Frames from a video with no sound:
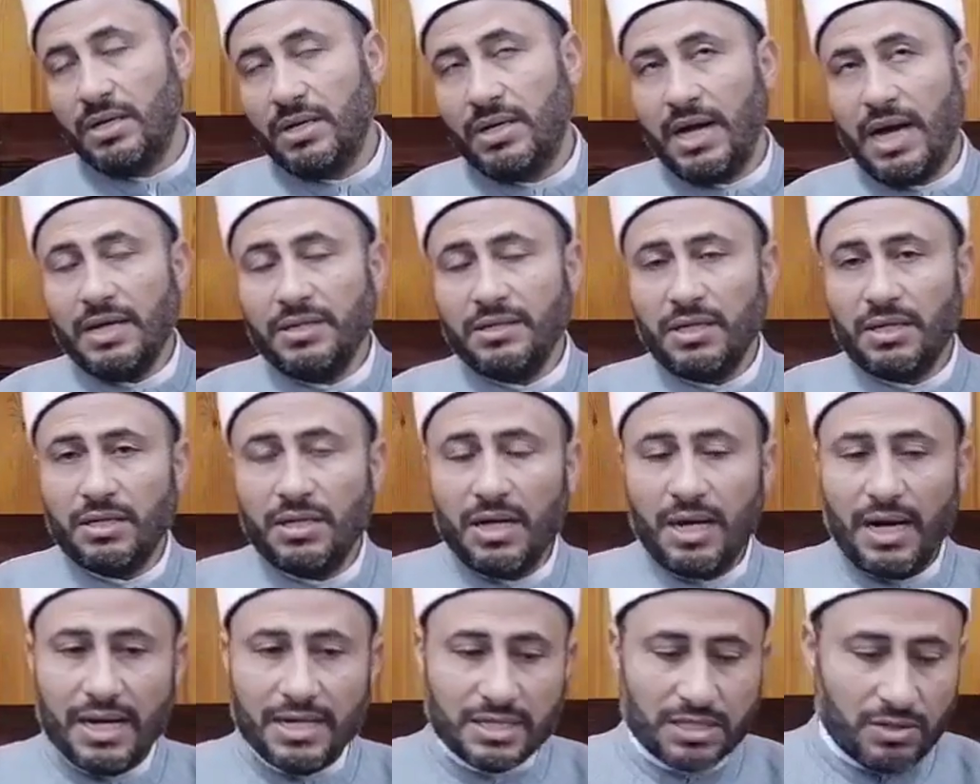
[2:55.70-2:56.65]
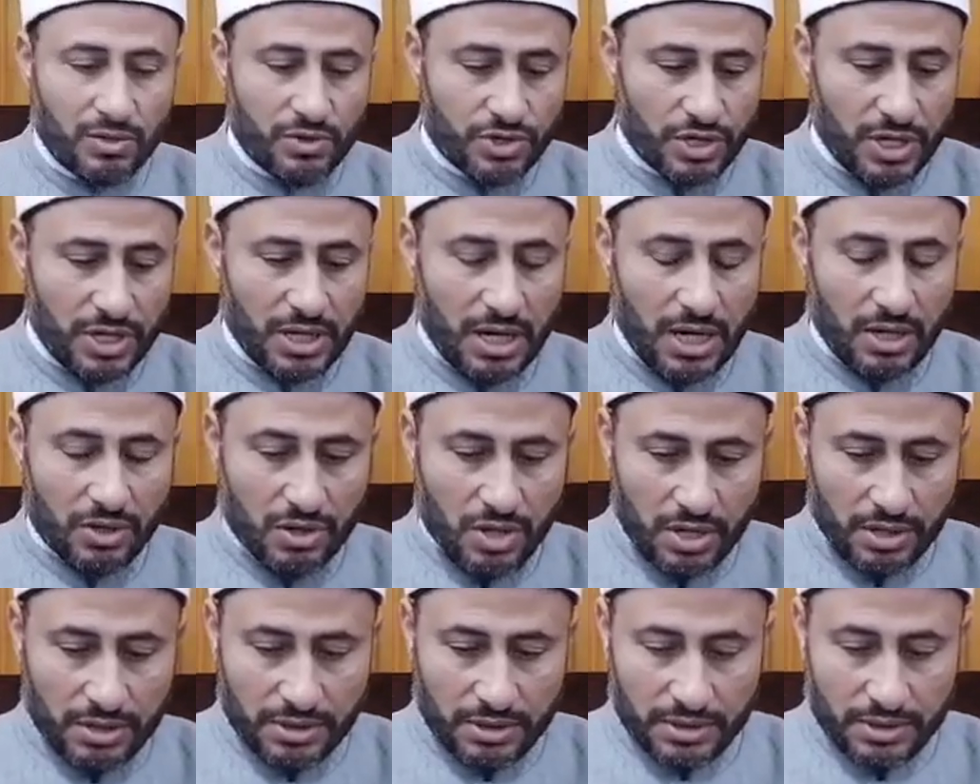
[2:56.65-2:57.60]
كأن الله عز وجل
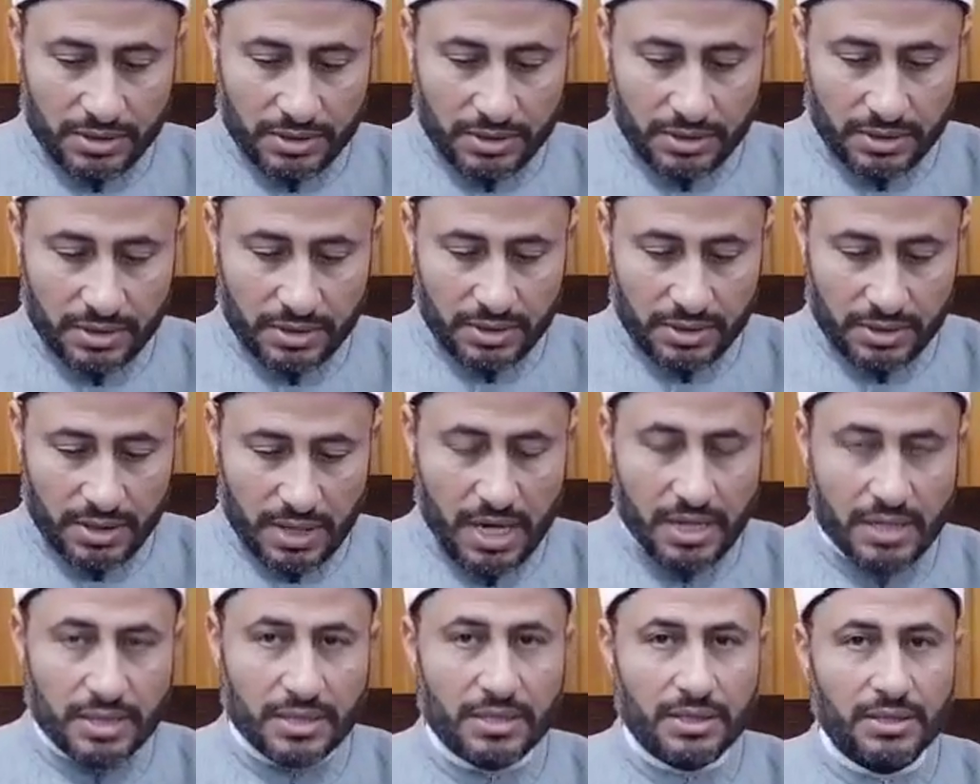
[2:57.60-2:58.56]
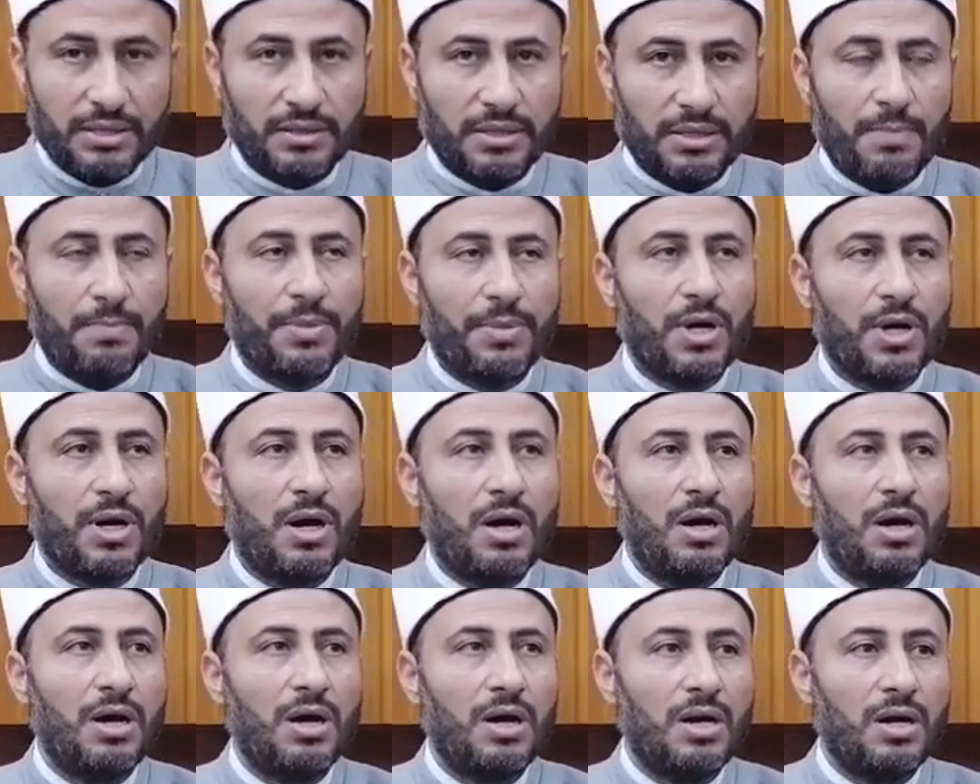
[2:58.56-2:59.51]
أراد أن
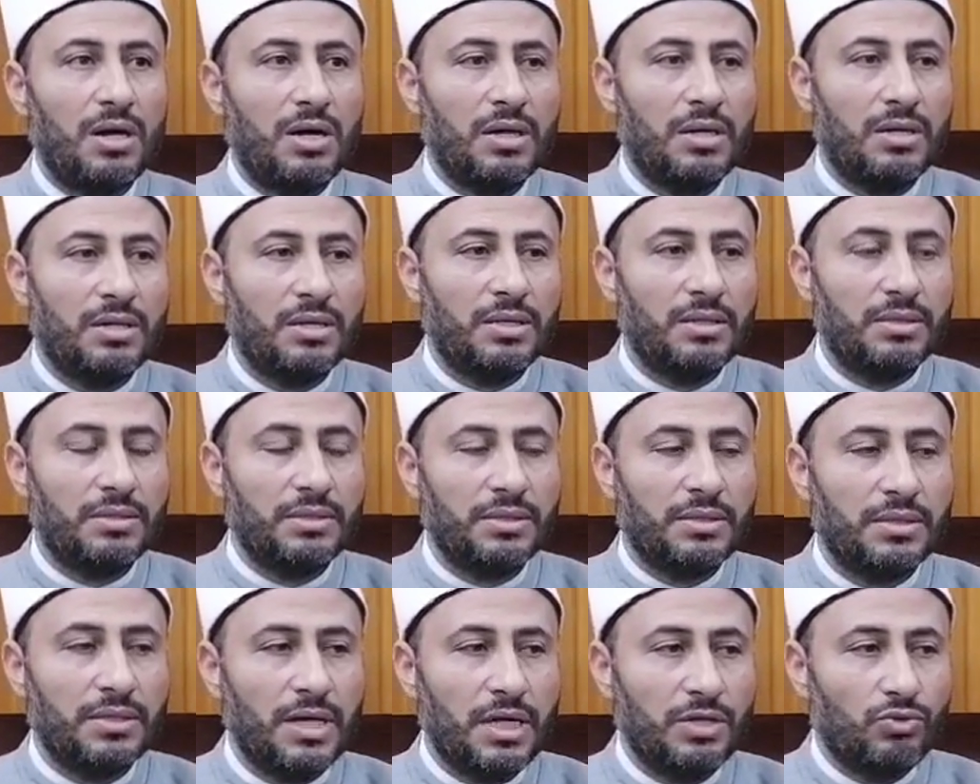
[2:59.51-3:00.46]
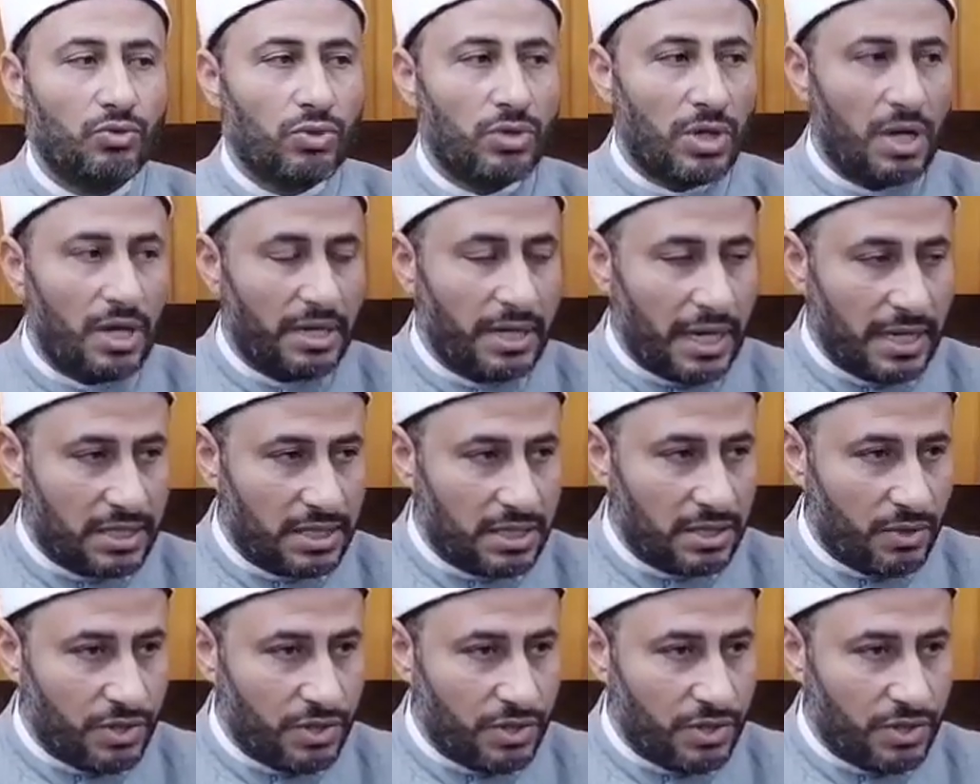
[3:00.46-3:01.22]
تبقى يد الله عز